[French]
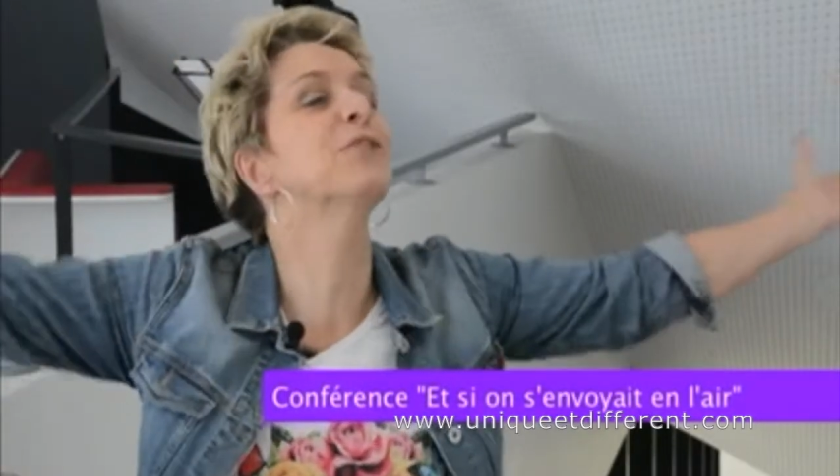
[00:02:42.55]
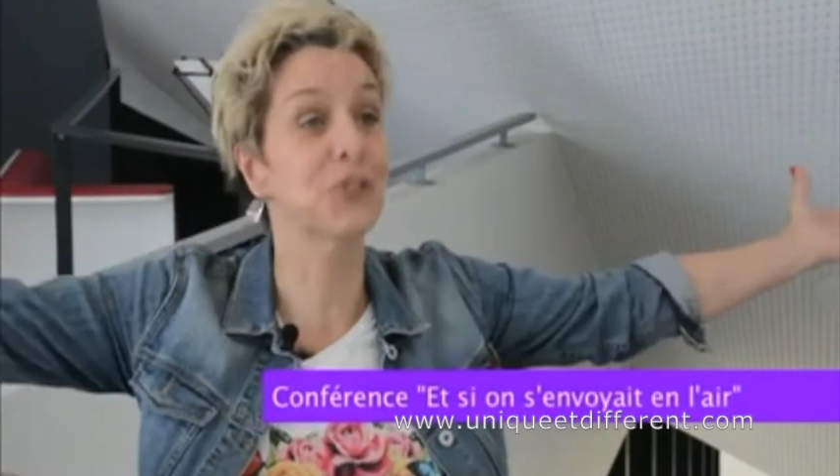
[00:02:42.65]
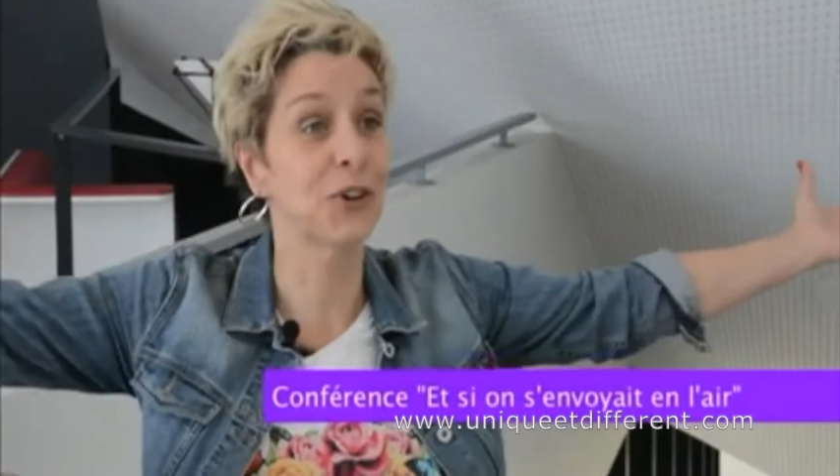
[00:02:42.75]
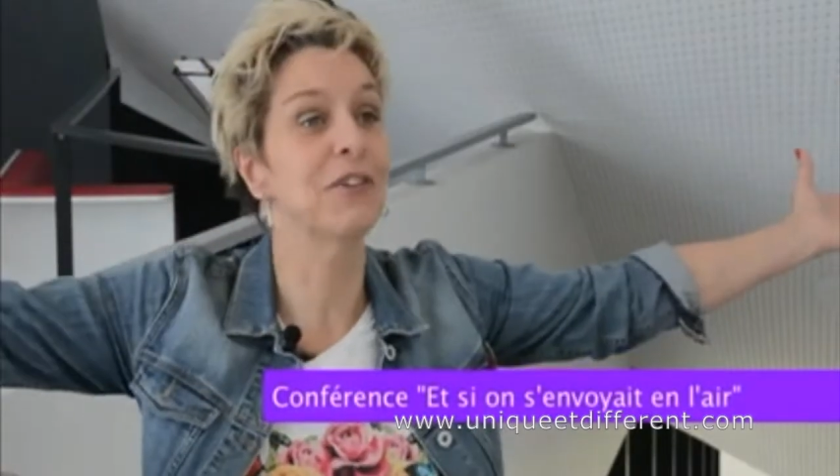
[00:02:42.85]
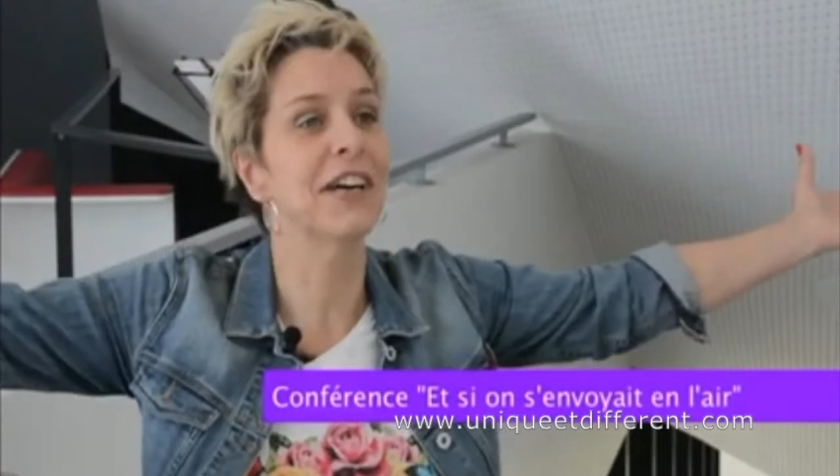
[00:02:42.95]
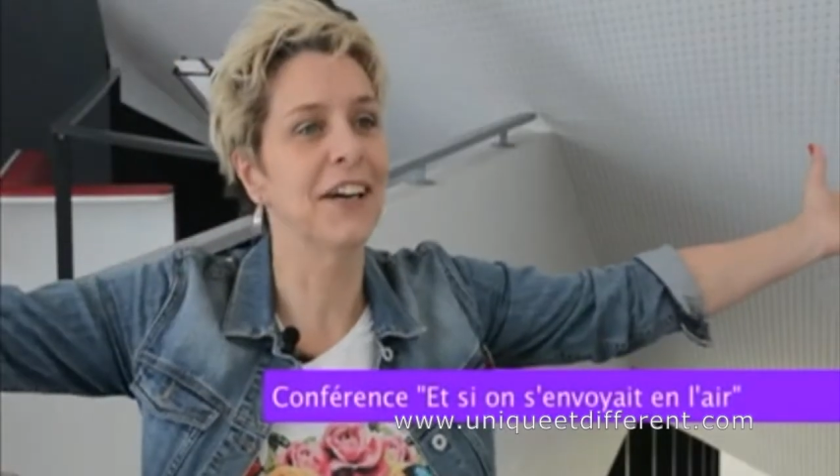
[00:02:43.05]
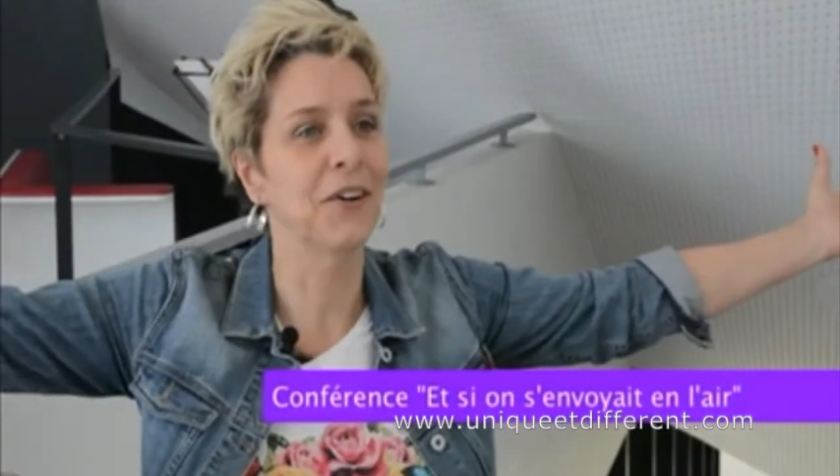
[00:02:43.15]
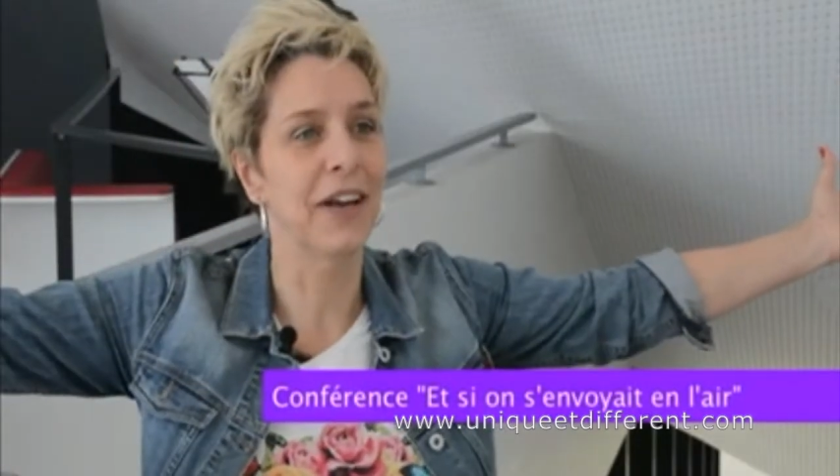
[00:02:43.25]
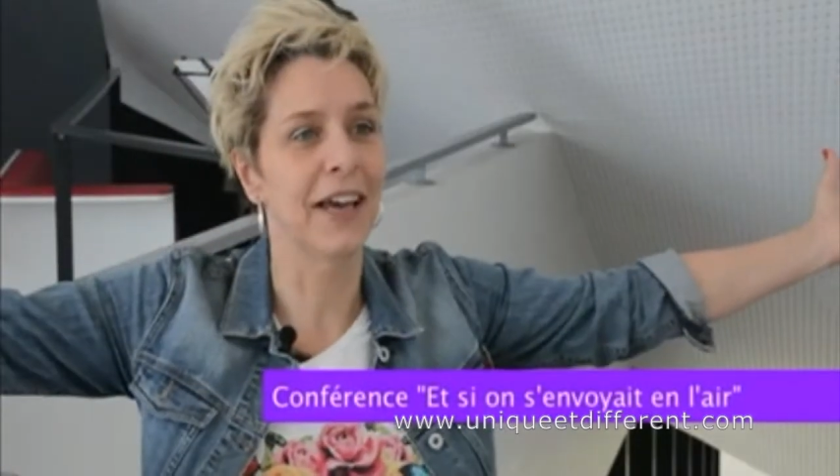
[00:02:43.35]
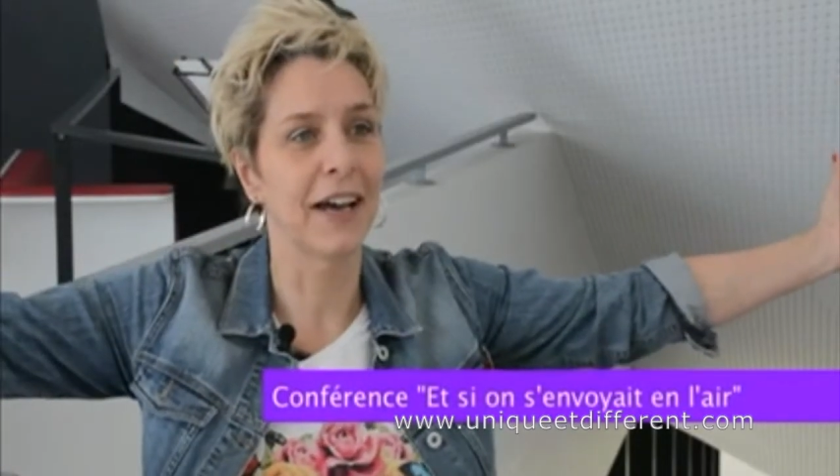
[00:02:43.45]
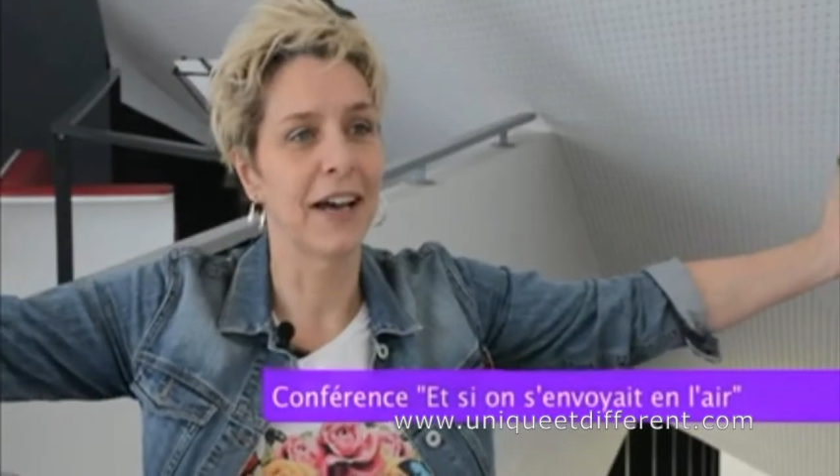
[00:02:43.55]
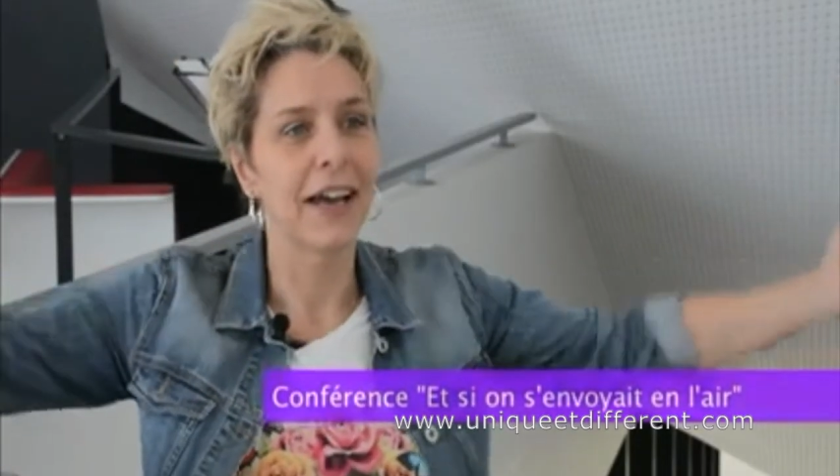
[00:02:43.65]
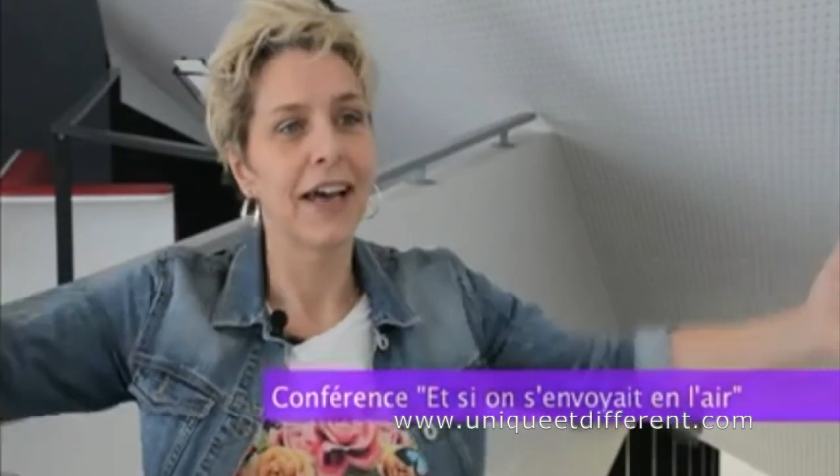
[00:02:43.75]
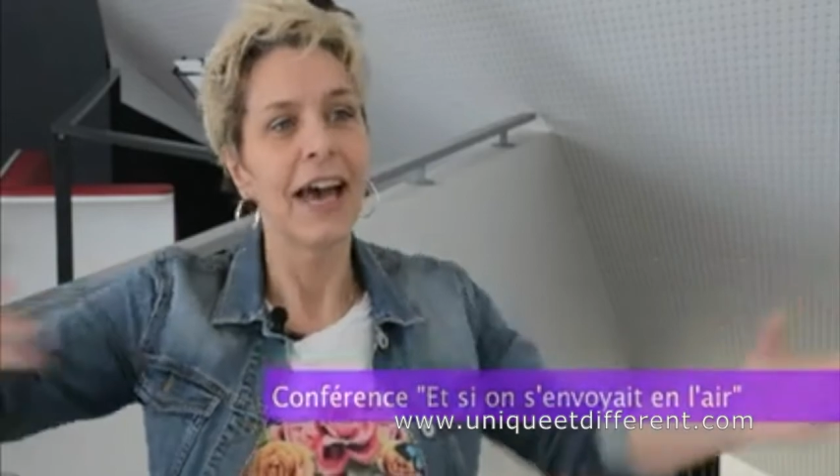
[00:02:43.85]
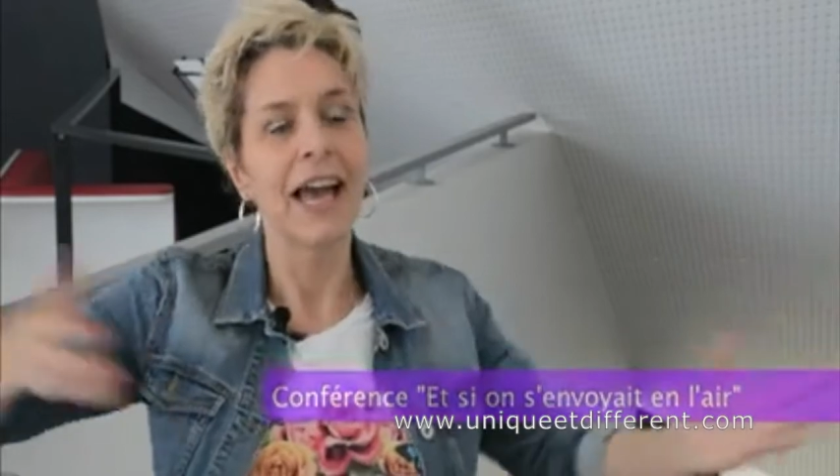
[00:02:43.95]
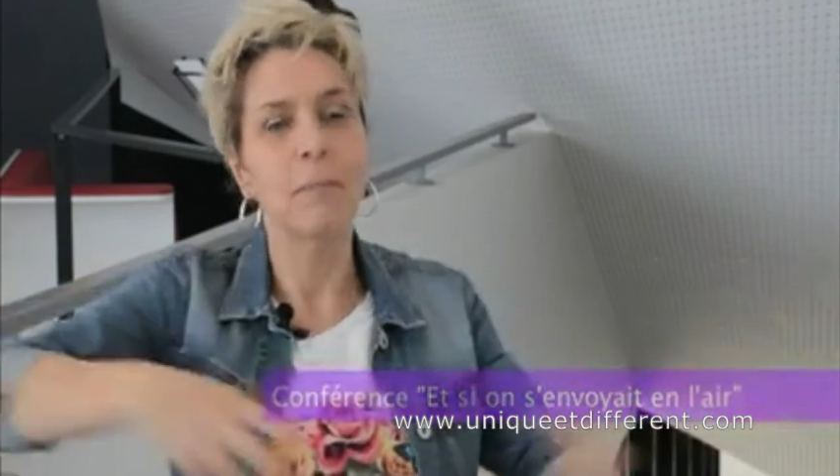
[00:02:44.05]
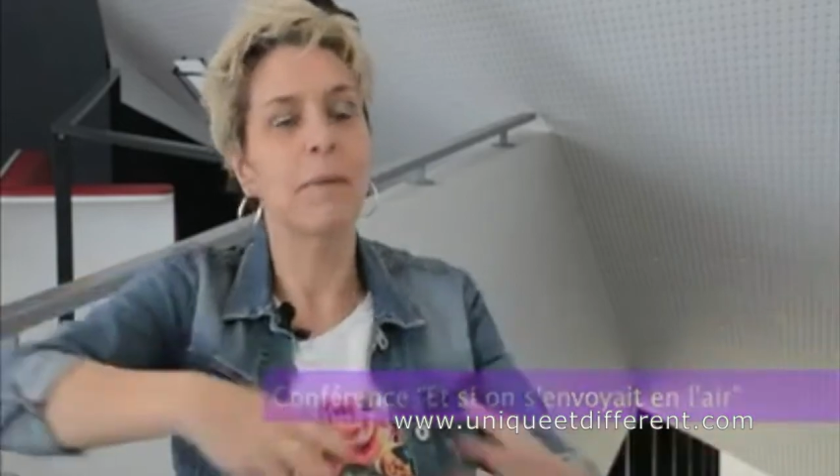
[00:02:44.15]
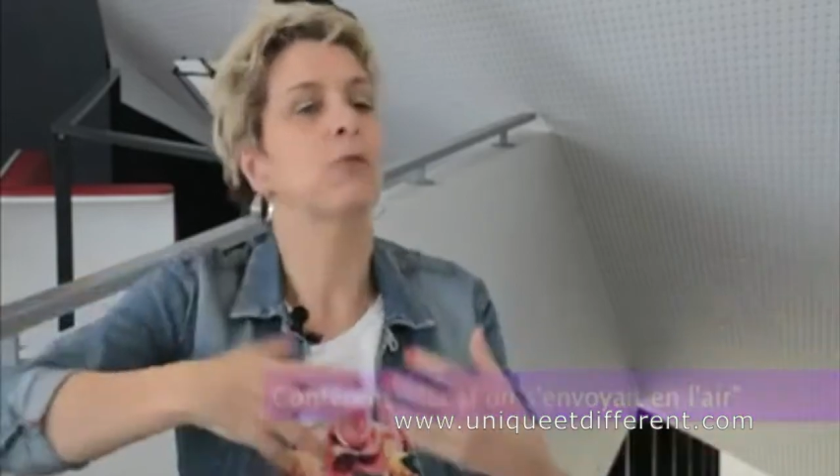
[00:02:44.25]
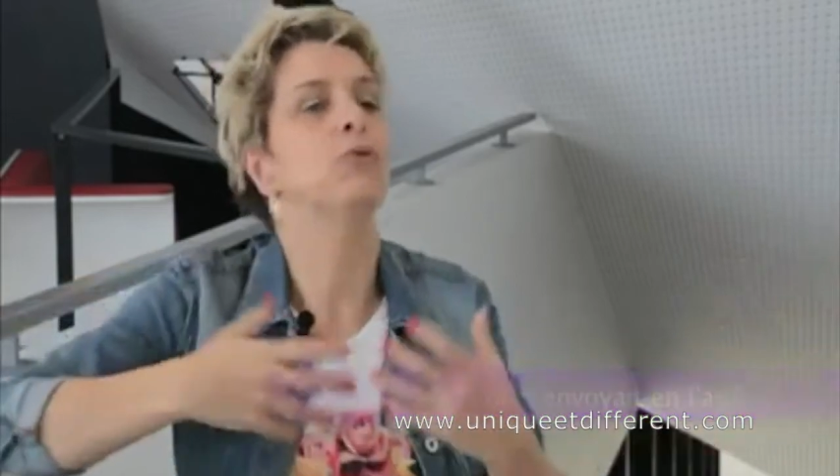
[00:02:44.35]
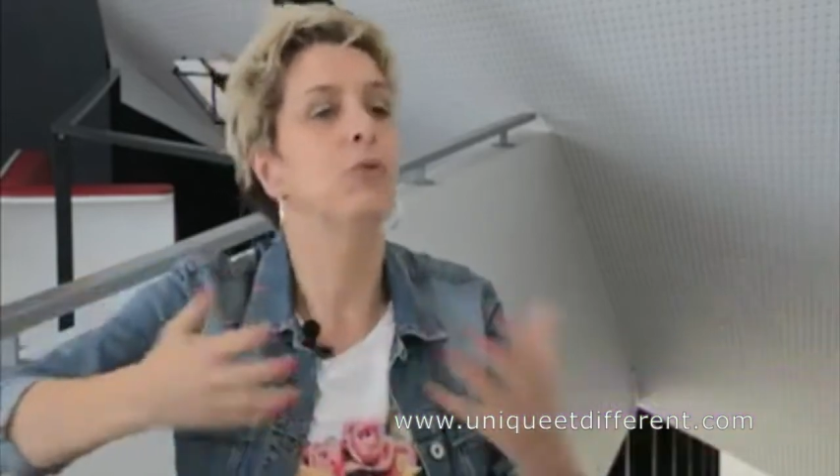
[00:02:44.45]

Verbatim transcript: s'envoyait en l'air Elle parle du